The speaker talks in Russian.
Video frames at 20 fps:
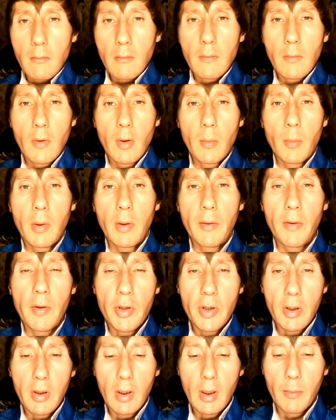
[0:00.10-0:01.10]
Добрый
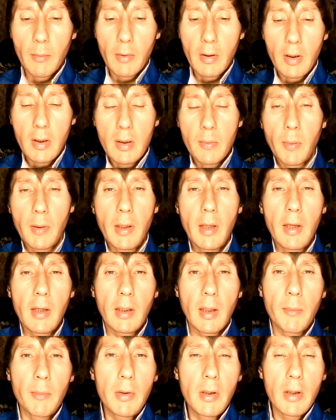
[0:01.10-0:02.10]
вечер, дамы и господа, и
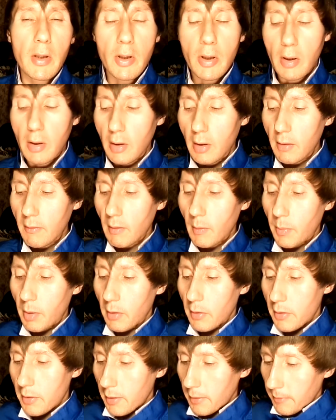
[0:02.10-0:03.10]
ко мне очередные
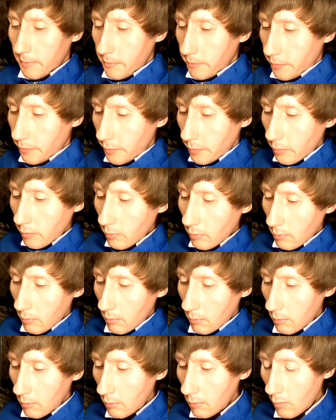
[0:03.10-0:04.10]
вопросы.
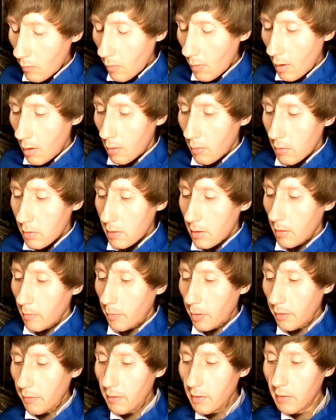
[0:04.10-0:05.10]
Руслан,
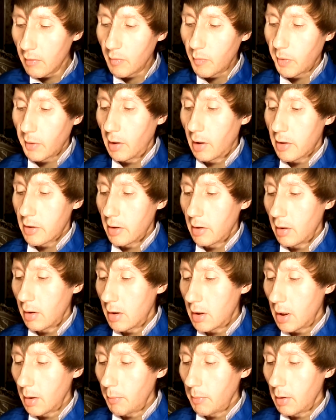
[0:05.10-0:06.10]
привет. В продолжении
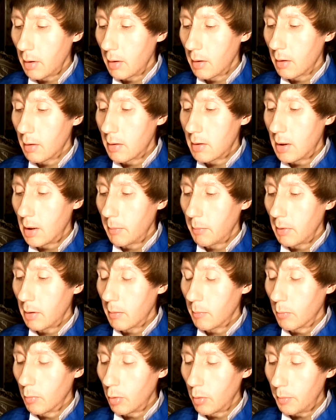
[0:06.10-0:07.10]
темы темы
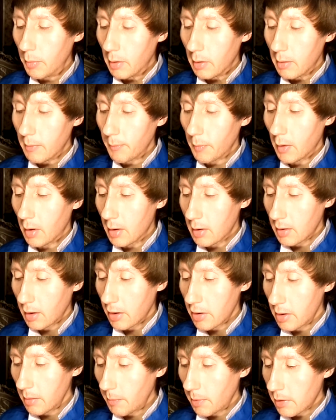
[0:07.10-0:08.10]
мумий.
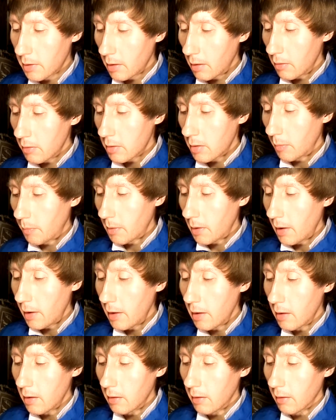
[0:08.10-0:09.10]
Расскажи, пожалуйста, про
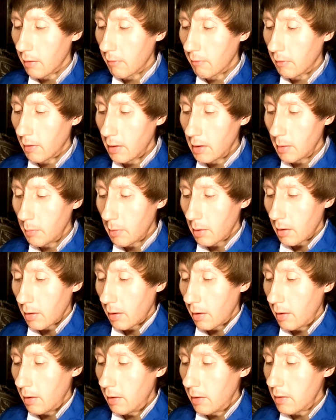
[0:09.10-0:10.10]
Ленина, Владимира
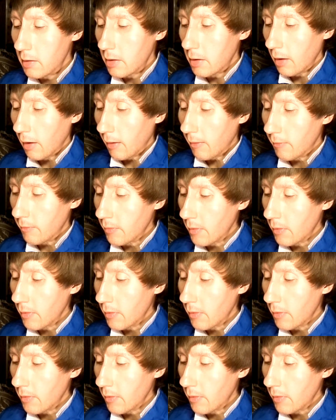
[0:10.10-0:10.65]
Ильича.